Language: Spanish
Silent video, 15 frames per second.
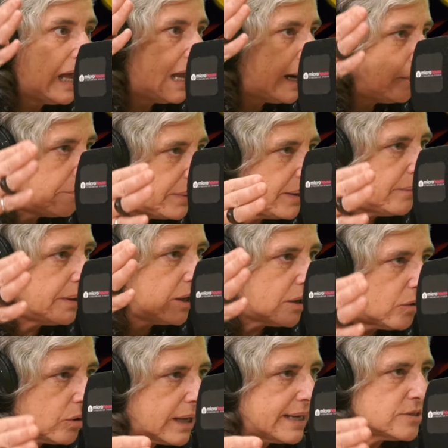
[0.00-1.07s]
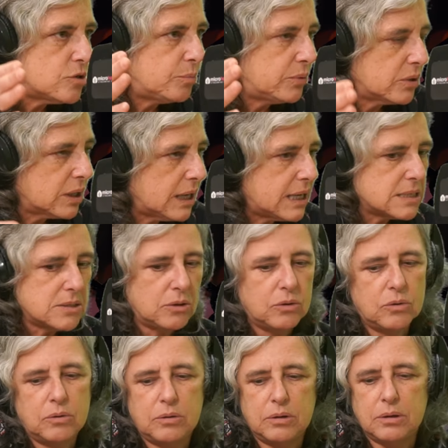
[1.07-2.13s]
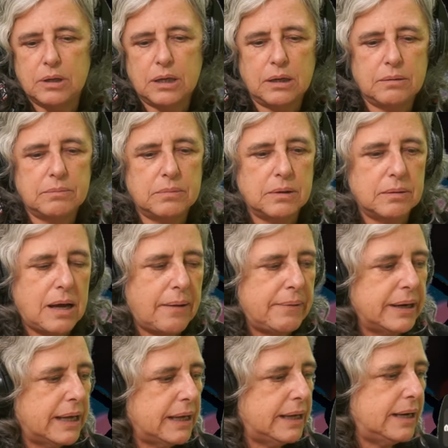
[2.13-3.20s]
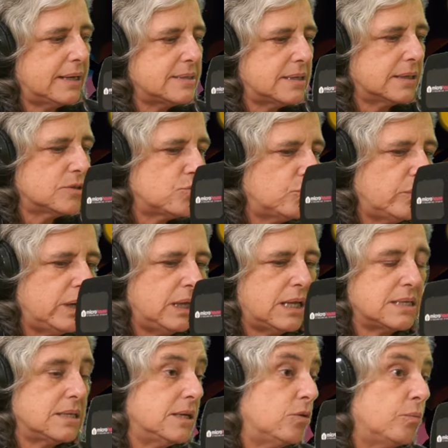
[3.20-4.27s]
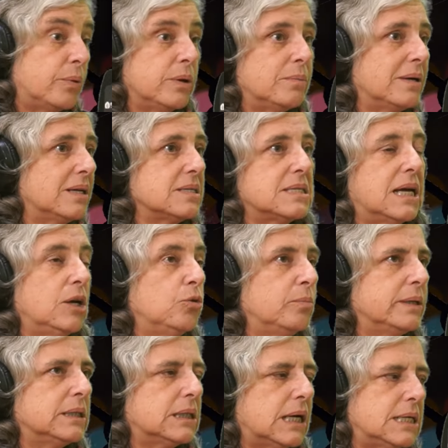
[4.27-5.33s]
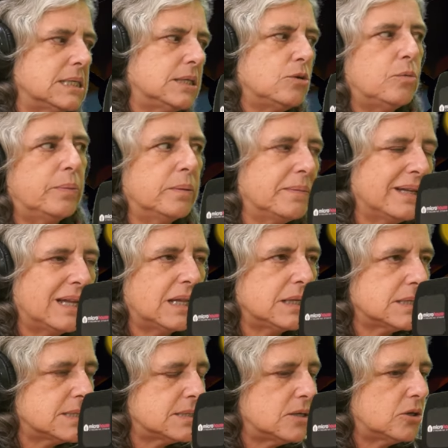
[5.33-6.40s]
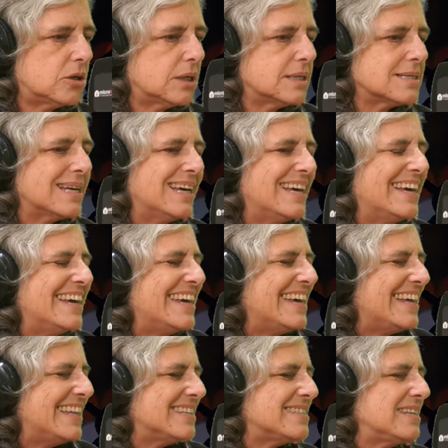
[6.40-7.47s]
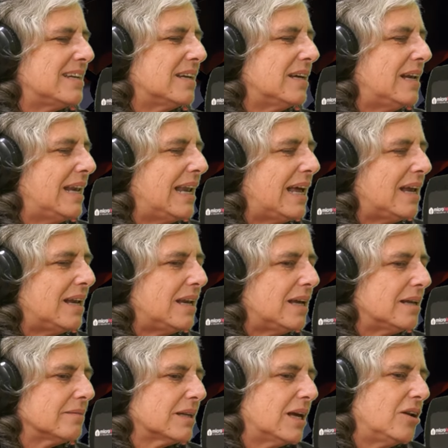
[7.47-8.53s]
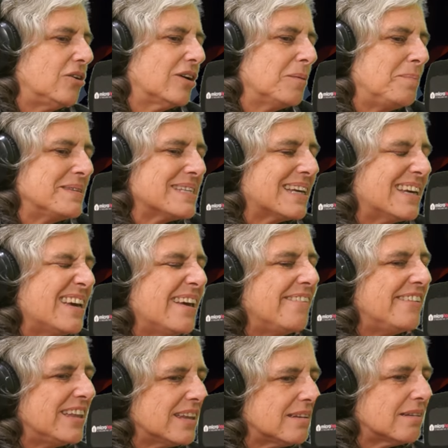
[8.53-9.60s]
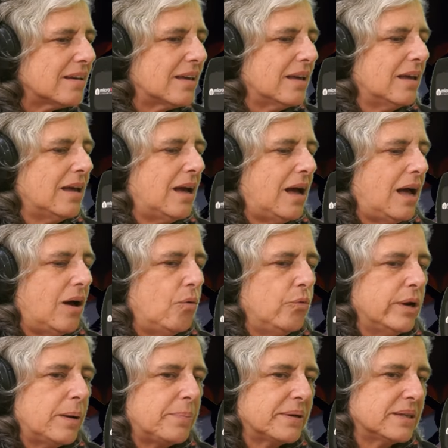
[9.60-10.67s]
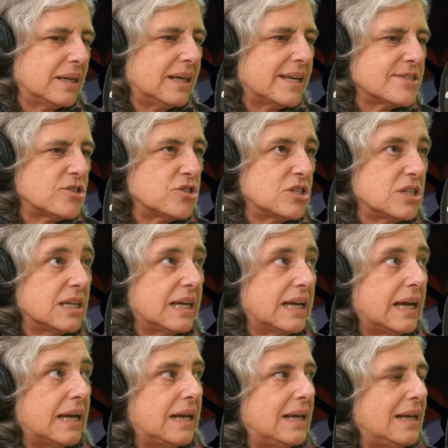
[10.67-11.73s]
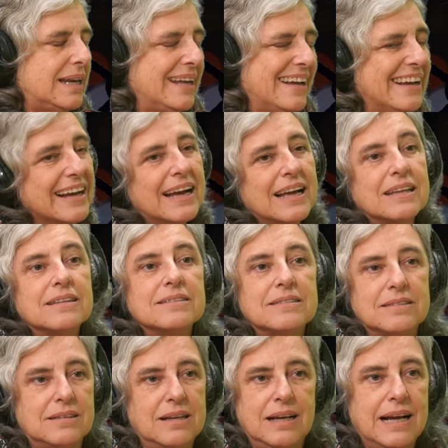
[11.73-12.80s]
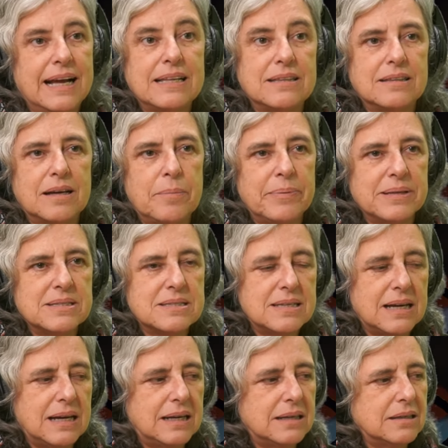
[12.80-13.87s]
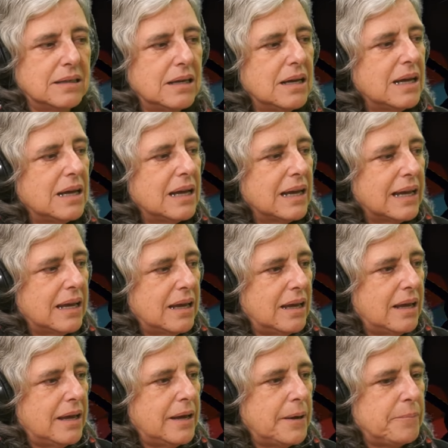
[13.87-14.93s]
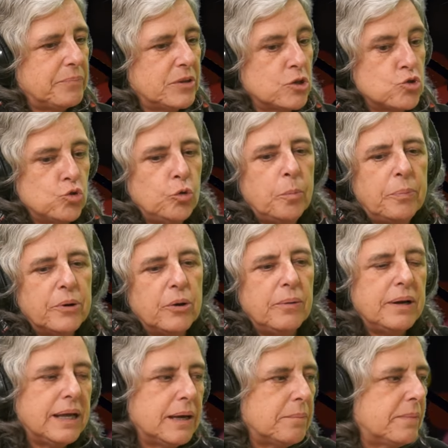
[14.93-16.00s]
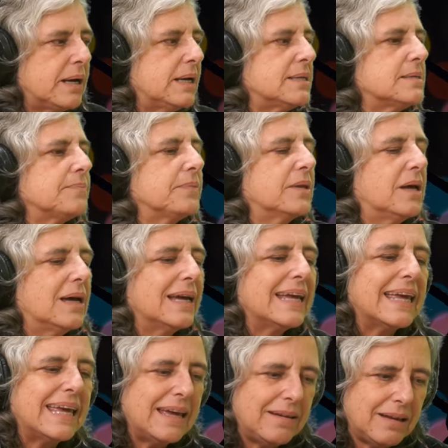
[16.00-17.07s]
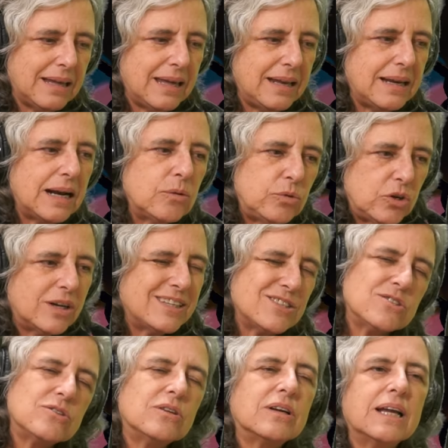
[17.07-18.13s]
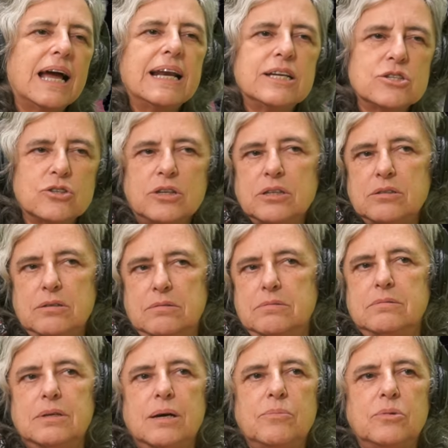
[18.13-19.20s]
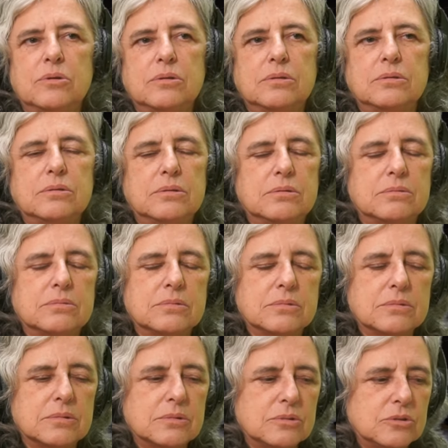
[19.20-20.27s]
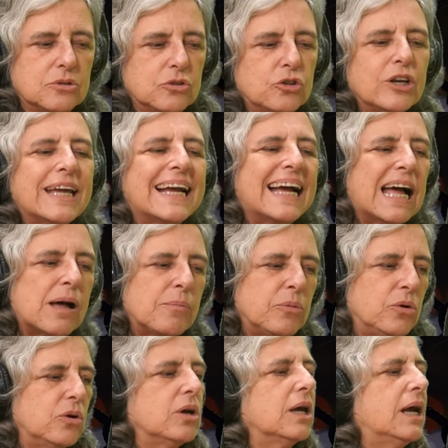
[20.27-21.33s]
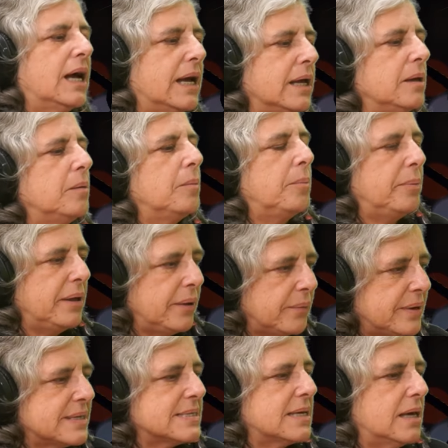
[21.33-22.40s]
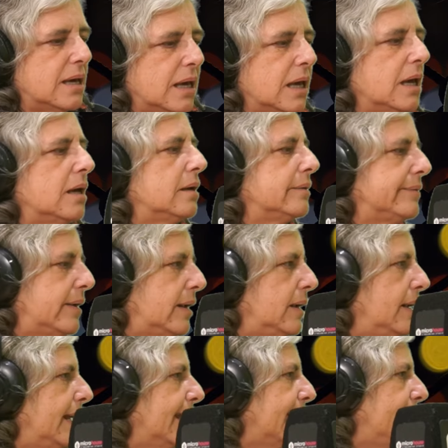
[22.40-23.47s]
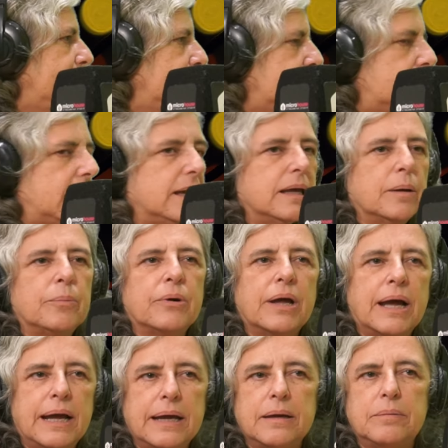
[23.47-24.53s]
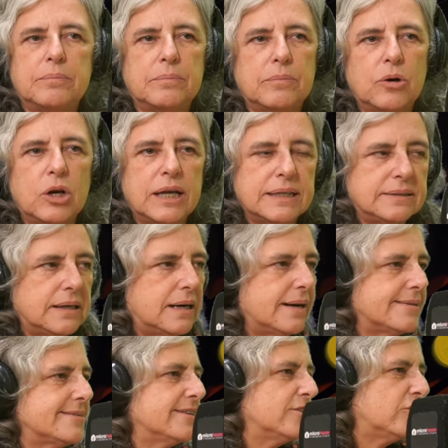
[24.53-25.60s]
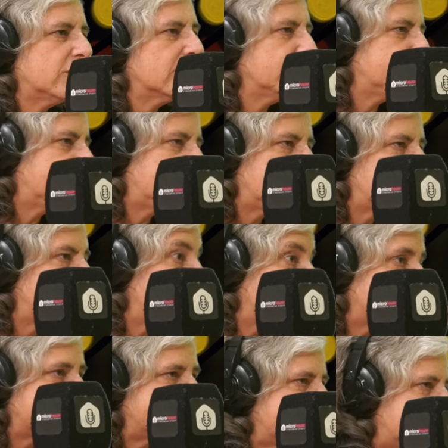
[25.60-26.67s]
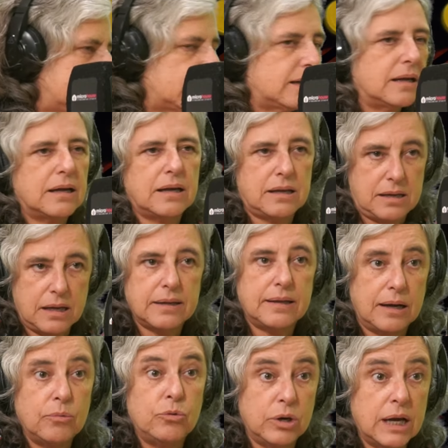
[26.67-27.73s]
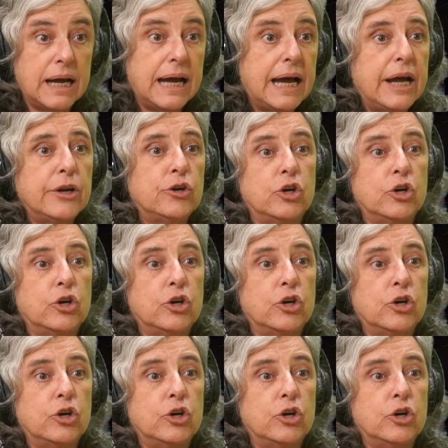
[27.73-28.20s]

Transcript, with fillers: al pibe caso por caso, que, a ver qué quiere hacer de su vida, si tiene un problema de salud mental, si tiene un problema de adicciones. Es decir, lo que pasa es que es evidente que a una parte de la sociedad le, le encanta pensar que sus problemas que, en algunos casos son reales. Yo quiero, digamos, no, no, no, negamos que hay pibes que están en la esquina y que por ahí molestan a la señora que va a la mañana a, laburar o